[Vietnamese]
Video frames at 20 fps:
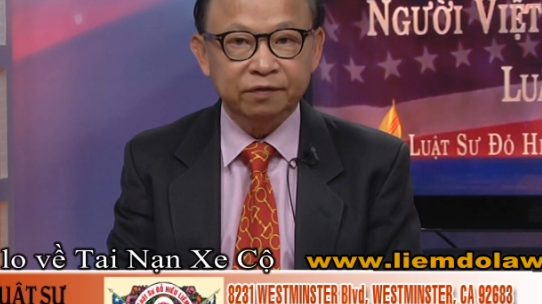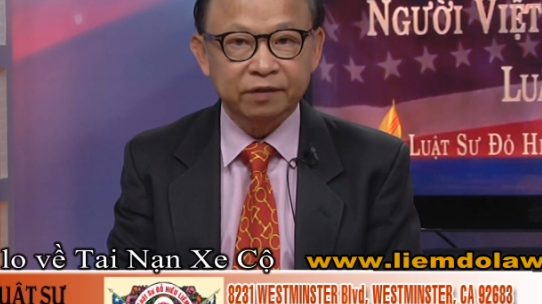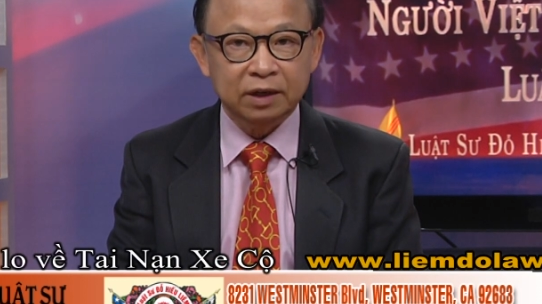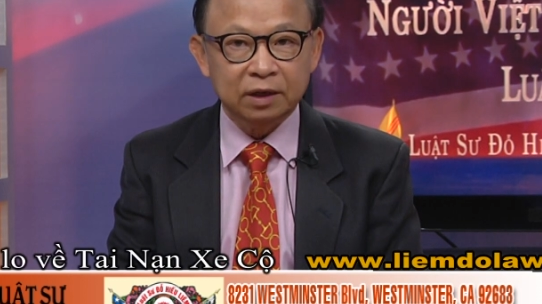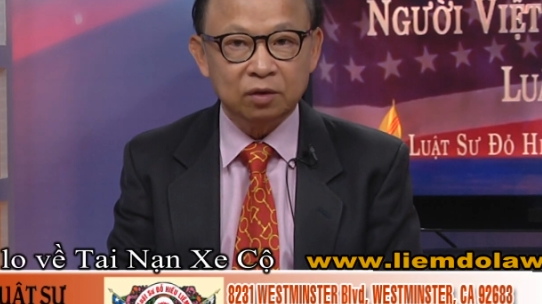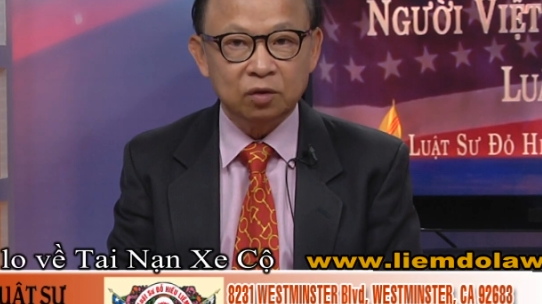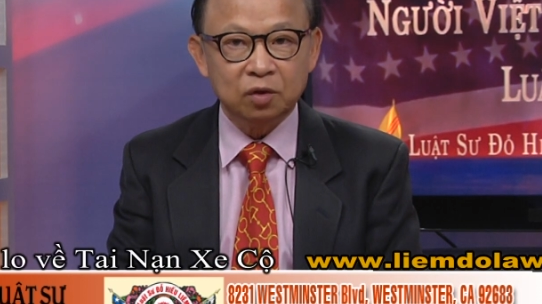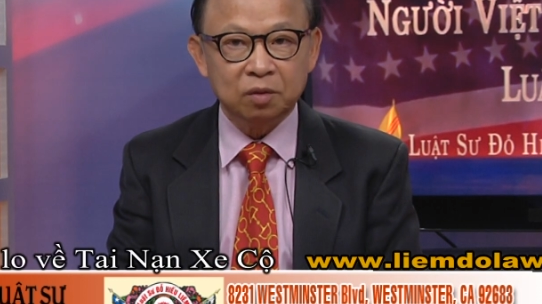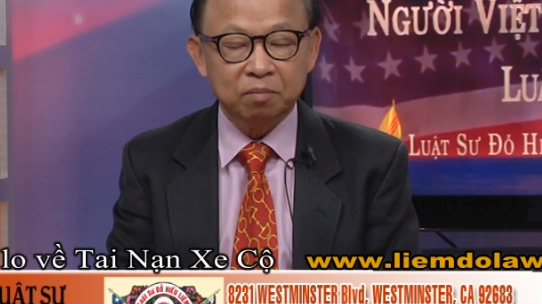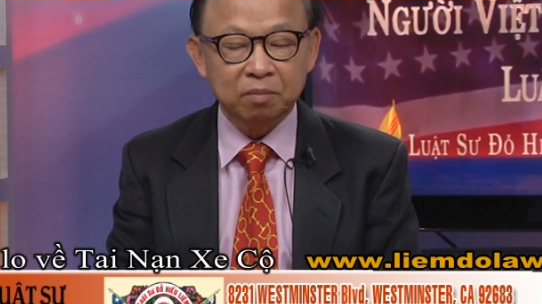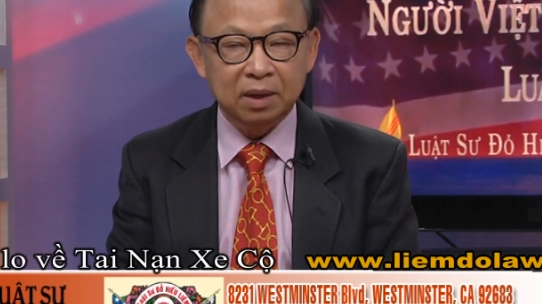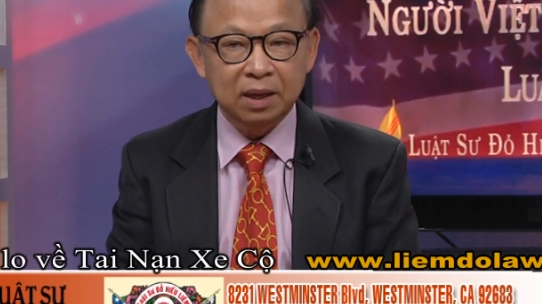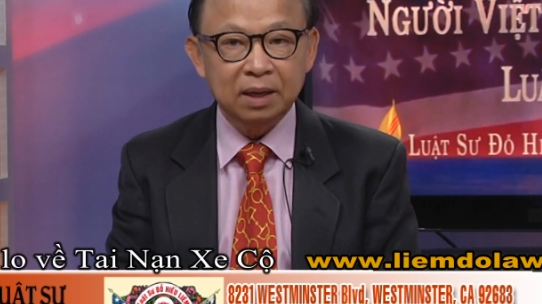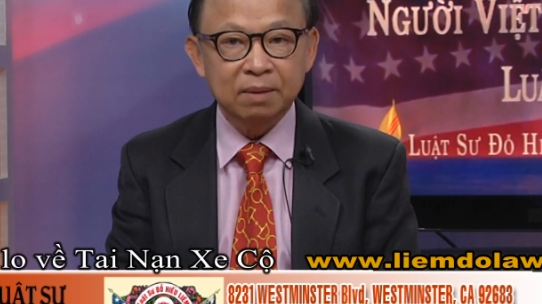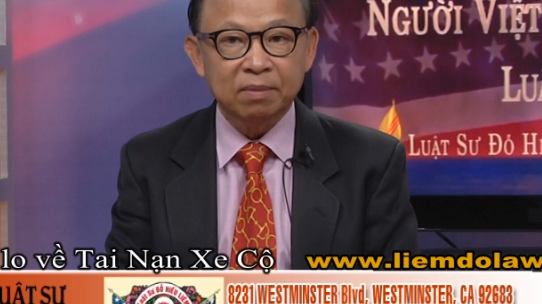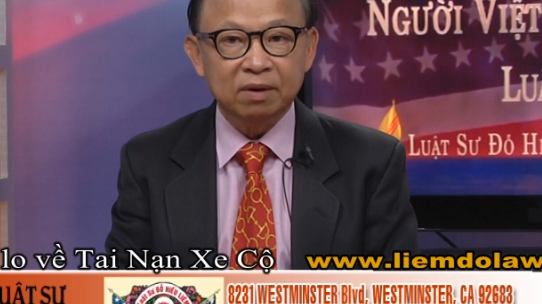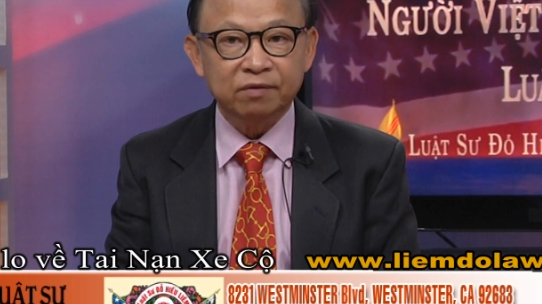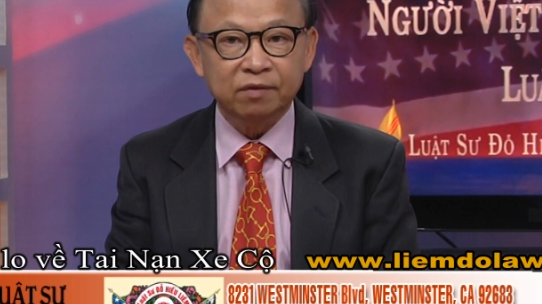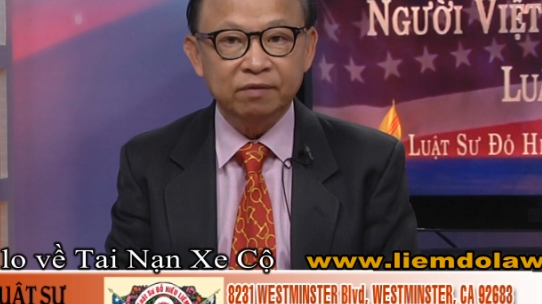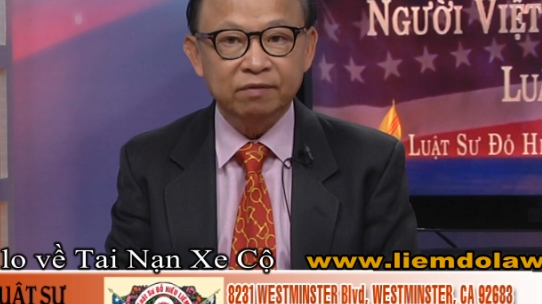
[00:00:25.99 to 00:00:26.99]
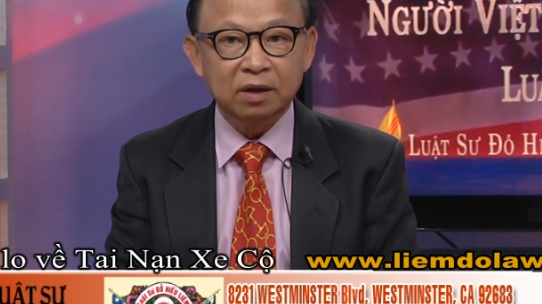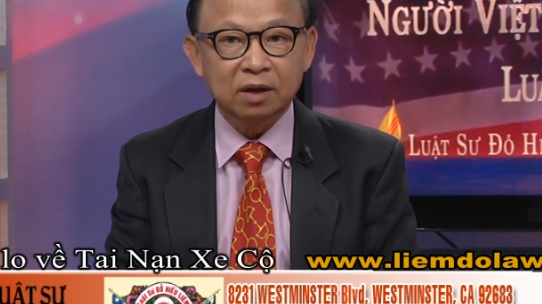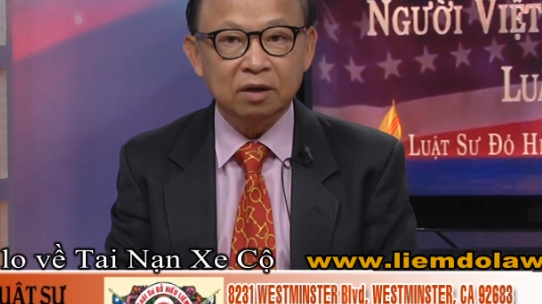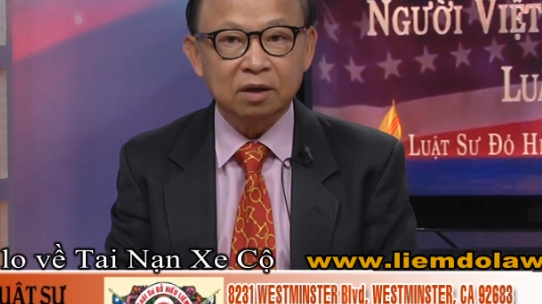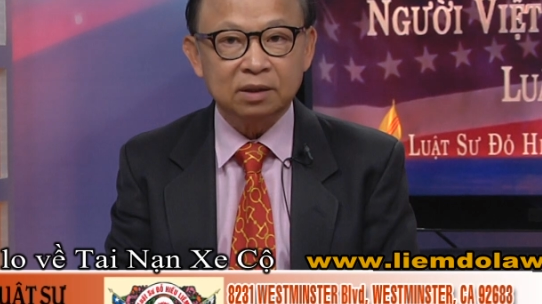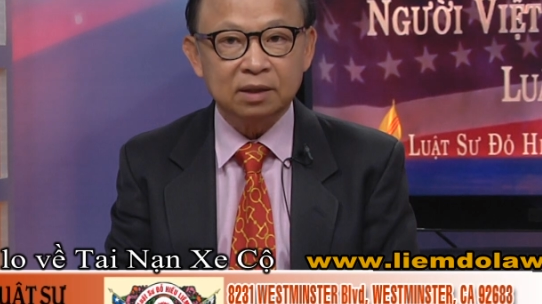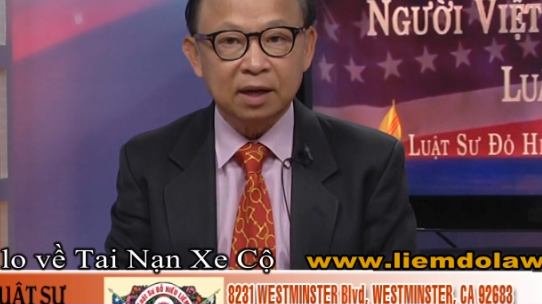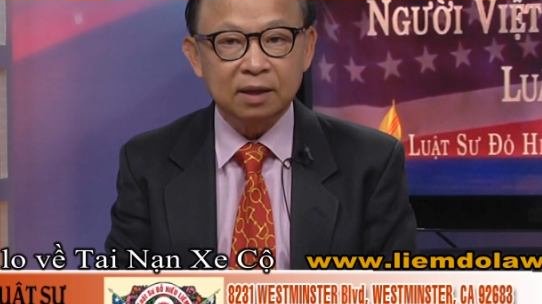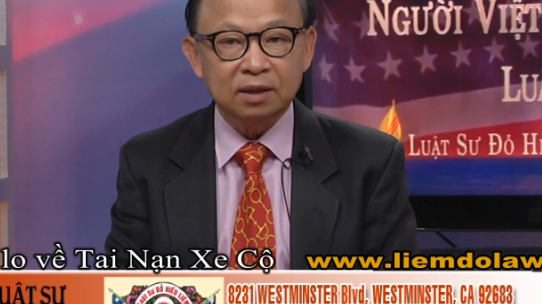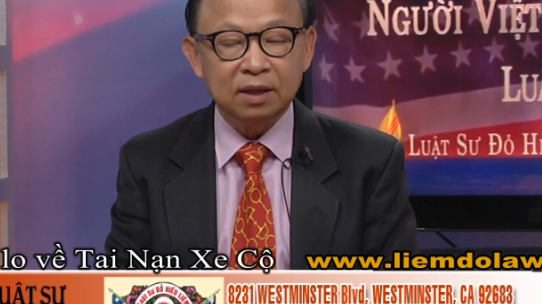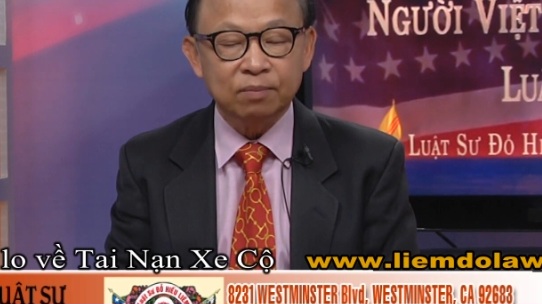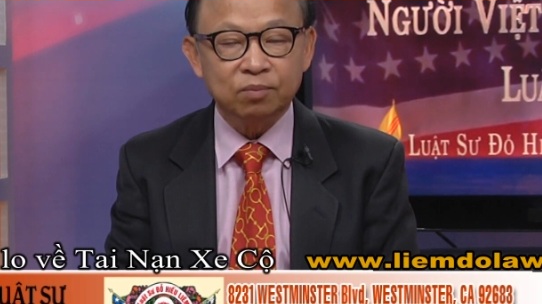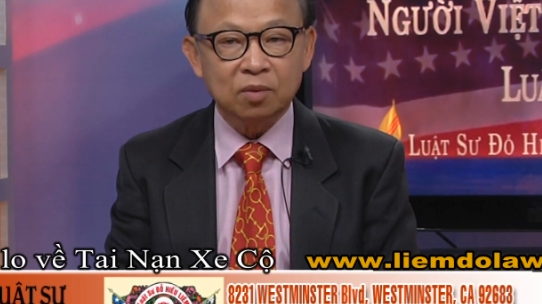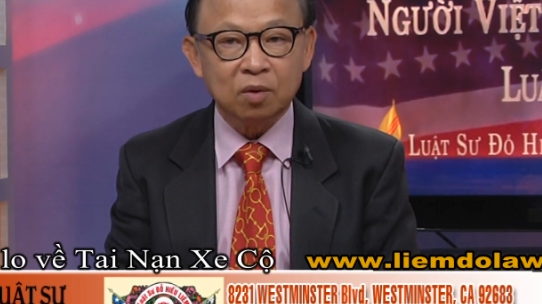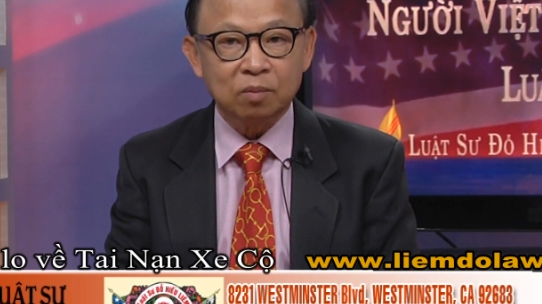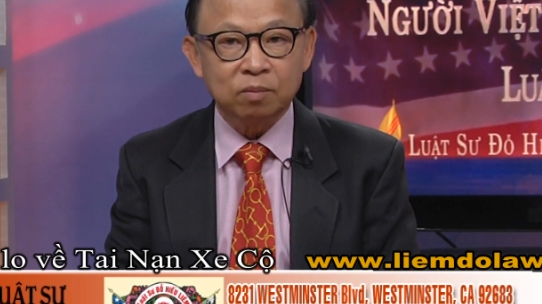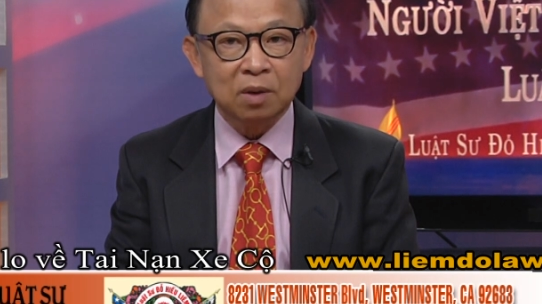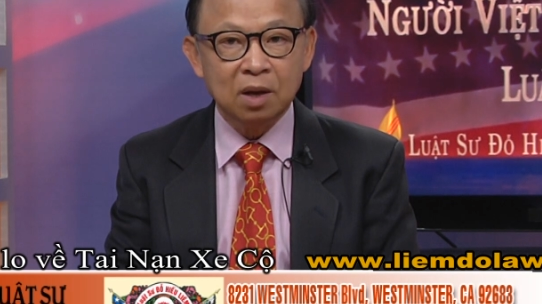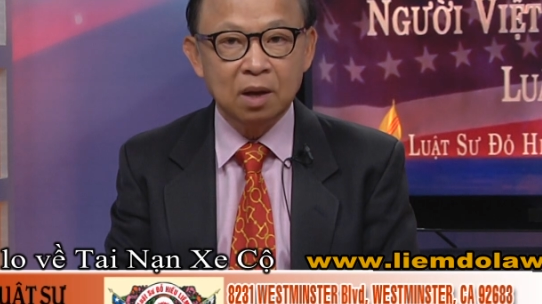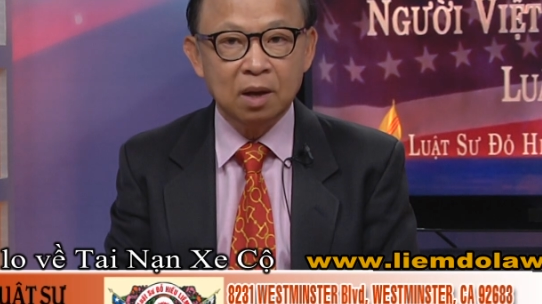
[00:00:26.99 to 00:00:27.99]
Việt Luật Mỹ mà quý vị có thể tiếp
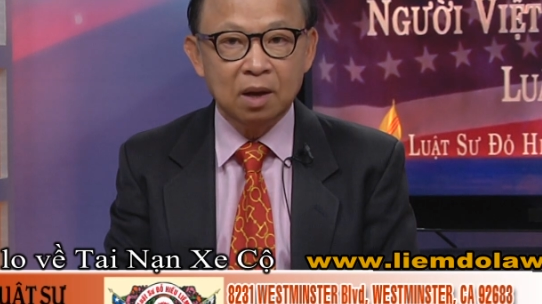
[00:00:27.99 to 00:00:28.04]
tục